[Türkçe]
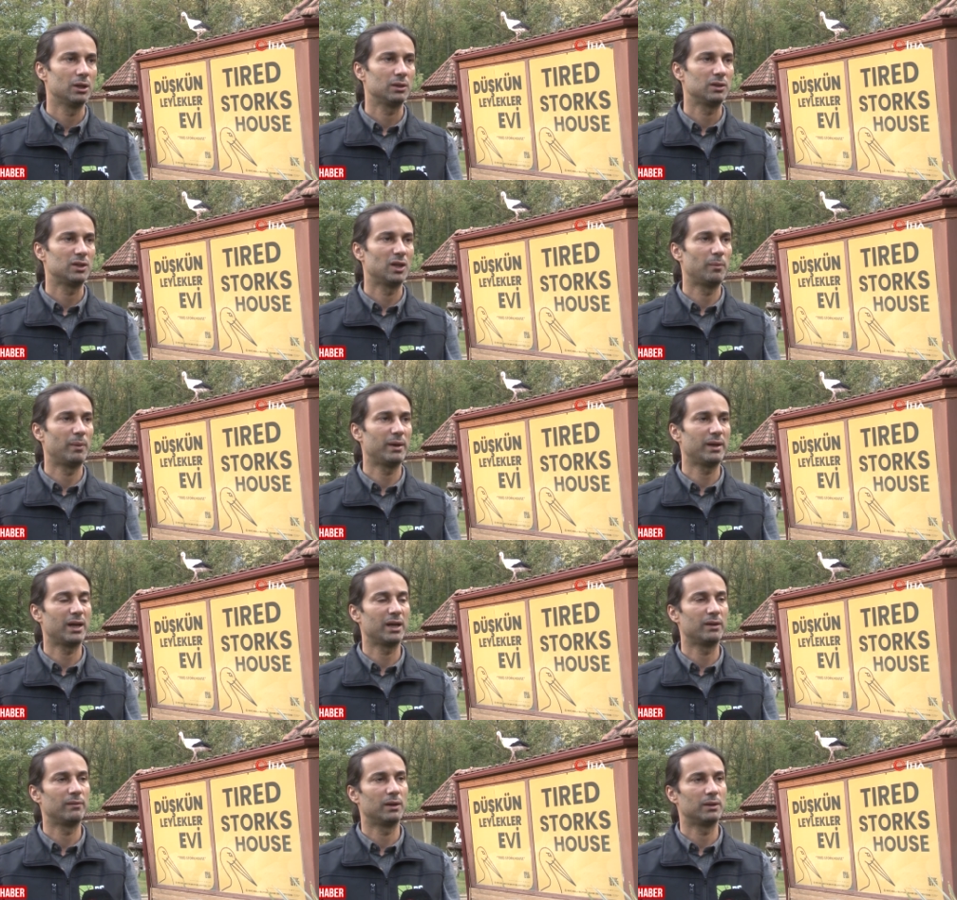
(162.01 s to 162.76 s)
yaban
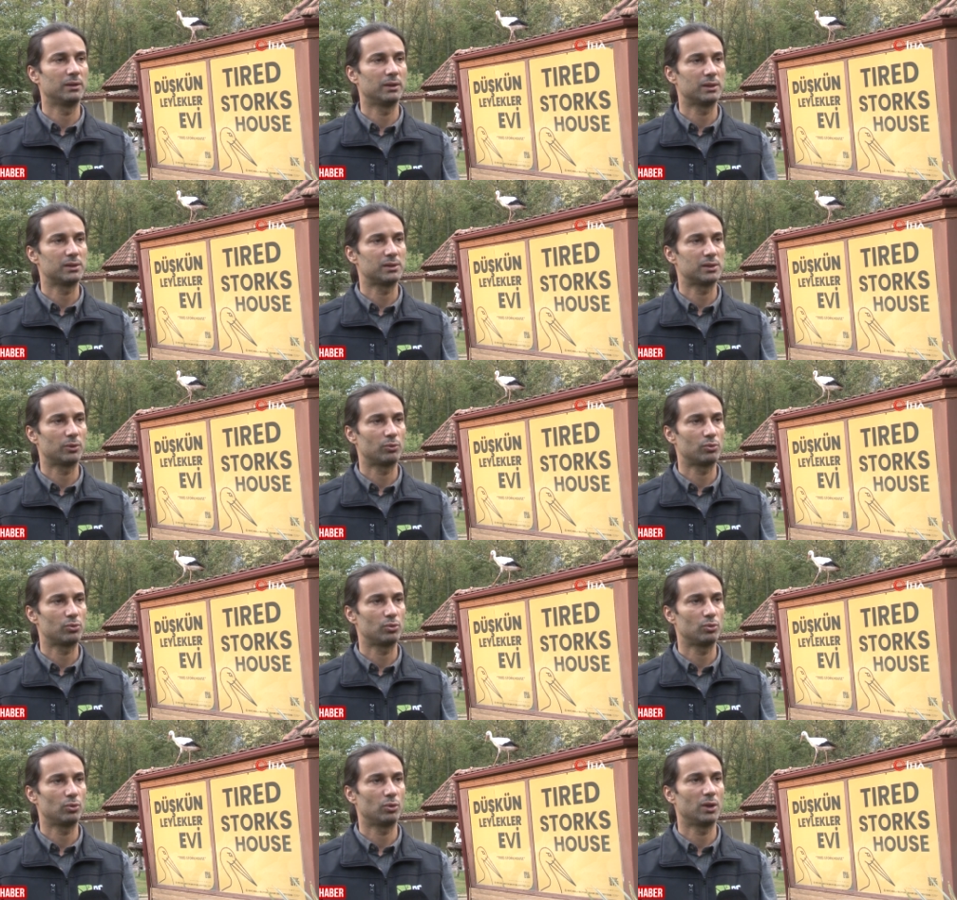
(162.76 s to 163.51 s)
hayvanları
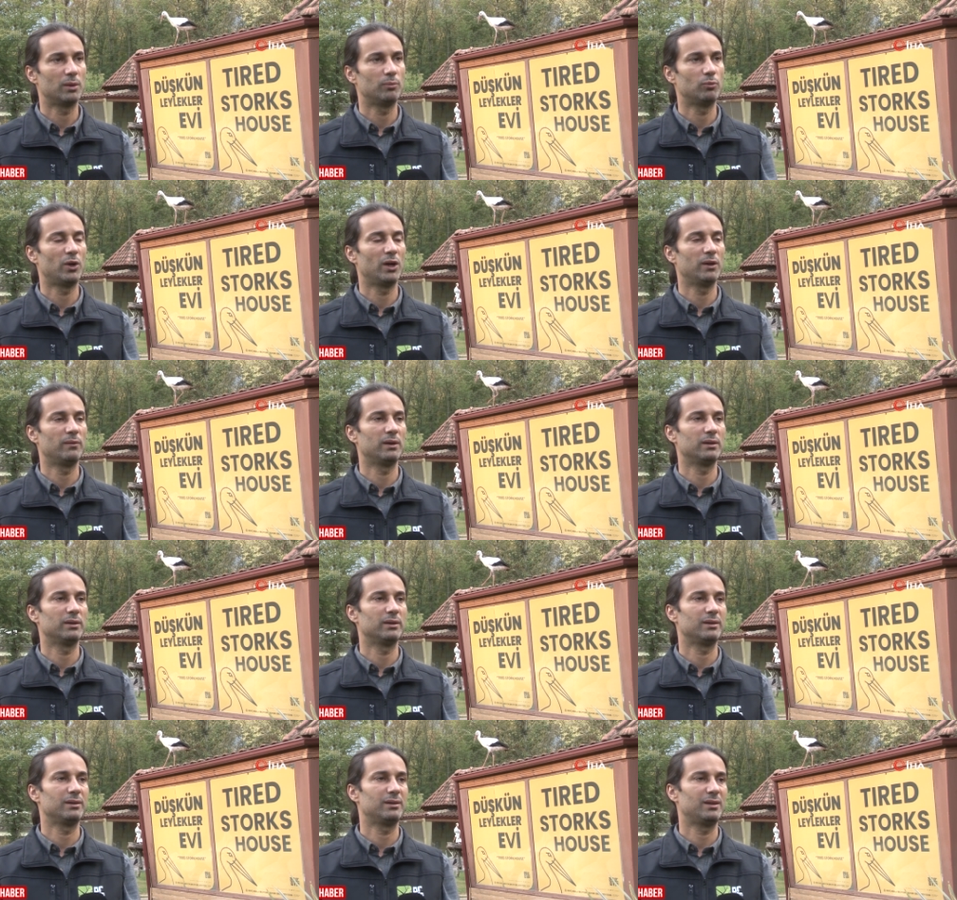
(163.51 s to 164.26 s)
statüsünde olan bu
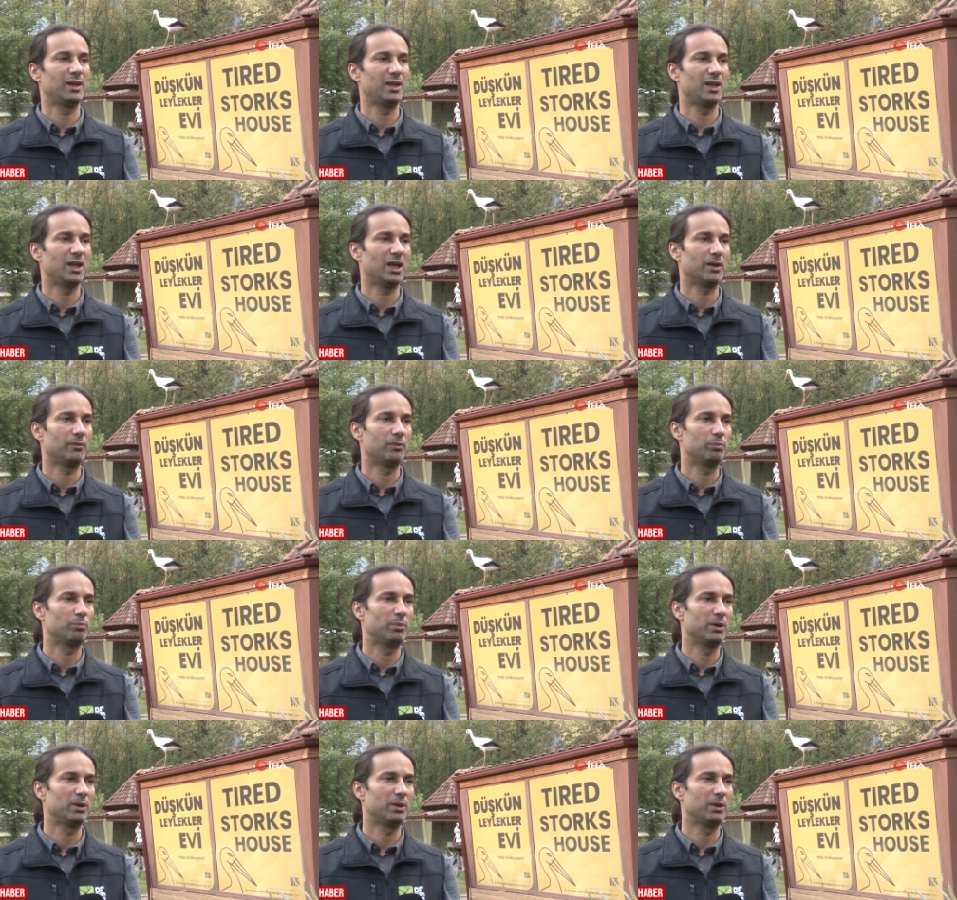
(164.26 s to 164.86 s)
hayvanların tedavi,